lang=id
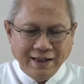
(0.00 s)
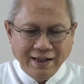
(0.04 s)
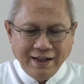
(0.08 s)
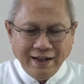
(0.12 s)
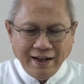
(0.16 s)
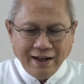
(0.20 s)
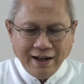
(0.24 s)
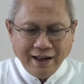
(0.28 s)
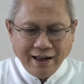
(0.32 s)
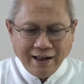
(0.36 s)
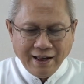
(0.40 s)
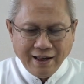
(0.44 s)

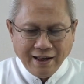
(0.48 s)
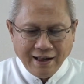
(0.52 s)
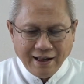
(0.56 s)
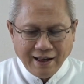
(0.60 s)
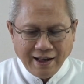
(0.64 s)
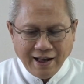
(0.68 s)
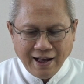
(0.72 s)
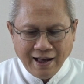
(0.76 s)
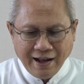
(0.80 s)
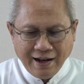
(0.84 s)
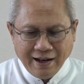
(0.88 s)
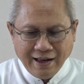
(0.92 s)

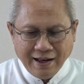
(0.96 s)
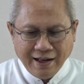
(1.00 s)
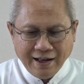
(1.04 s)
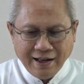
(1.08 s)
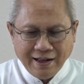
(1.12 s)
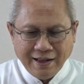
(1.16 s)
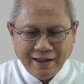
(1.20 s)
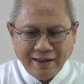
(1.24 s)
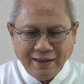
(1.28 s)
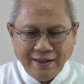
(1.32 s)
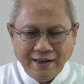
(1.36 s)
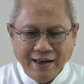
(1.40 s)
Inilah
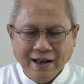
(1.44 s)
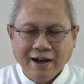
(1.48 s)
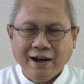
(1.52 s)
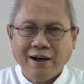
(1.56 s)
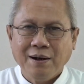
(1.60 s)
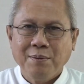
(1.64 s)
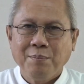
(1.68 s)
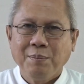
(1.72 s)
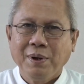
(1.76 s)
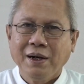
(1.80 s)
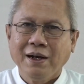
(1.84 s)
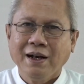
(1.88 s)
Allah
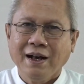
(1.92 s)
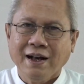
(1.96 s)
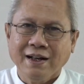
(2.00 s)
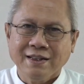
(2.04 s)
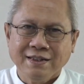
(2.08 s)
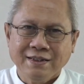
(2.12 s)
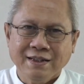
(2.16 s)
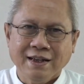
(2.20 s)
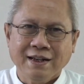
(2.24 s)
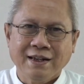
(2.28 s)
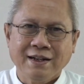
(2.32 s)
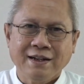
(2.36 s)
yang
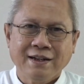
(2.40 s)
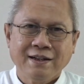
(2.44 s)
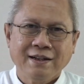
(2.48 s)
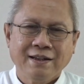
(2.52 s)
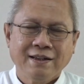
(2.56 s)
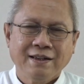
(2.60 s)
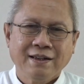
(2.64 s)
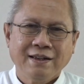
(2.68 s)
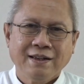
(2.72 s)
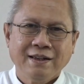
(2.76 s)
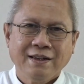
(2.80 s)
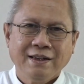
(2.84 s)
menghajar
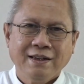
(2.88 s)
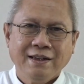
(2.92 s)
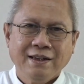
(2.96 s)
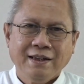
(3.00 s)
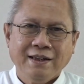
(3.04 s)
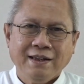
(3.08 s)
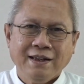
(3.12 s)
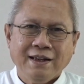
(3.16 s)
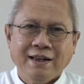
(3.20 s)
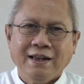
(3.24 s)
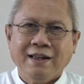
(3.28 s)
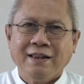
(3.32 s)

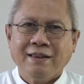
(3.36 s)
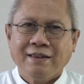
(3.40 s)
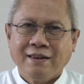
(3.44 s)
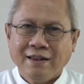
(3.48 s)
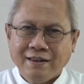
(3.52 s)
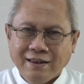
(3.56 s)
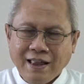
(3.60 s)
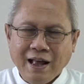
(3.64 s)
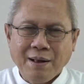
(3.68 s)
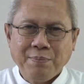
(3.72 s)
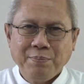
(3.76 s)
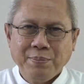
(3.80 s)

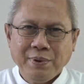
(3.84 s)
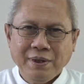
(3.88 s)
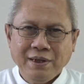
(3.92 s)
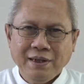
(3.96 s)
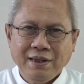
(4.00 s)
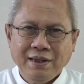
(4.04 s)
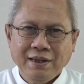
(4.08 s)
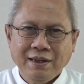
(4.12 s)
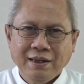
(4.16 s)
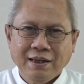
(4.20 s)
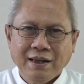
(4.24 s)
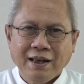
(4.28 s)
tetapi
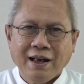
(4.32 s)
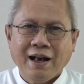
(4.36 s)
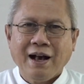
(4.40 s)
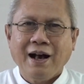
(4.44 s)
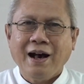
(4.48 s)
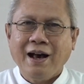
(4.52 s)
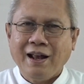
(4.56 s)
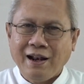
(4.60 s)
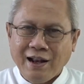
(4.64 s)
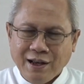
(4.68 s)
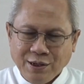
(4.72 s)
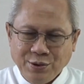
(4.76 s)

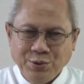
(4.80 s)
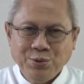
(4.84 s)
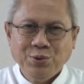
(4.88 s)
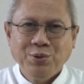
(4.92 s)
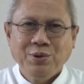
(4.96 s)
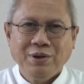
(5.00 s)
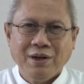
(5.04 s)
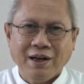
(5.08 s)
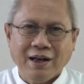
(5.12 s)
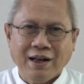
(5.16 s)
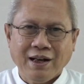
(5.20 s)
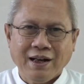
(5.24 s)
Allah
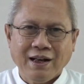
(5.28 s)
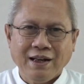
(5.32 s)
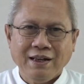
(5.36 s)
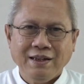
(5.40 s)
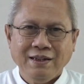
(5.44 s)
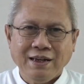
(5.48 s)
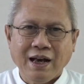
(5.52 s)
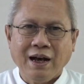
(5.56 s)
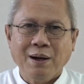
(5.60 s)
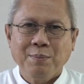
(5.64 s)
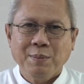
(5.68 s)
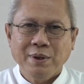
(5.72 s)
juga
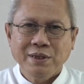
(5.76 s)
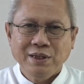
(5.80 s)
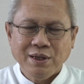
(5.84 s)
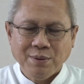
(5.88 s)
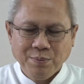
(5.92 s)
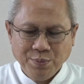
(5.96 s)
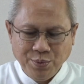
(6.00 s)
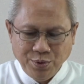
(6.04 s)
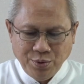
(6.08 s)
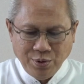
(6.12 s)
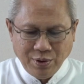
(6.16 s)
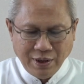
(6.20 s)
yang
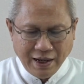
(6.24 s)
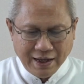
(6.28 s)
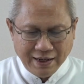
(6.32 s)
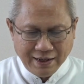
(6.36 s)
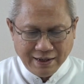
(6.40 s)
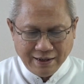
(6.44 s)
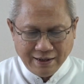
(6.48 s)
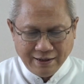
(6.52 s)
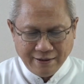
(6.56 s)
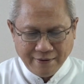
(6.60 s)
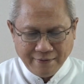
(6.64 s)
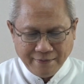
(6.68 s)

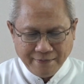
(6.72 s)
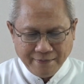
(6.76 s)
menyembuhkan.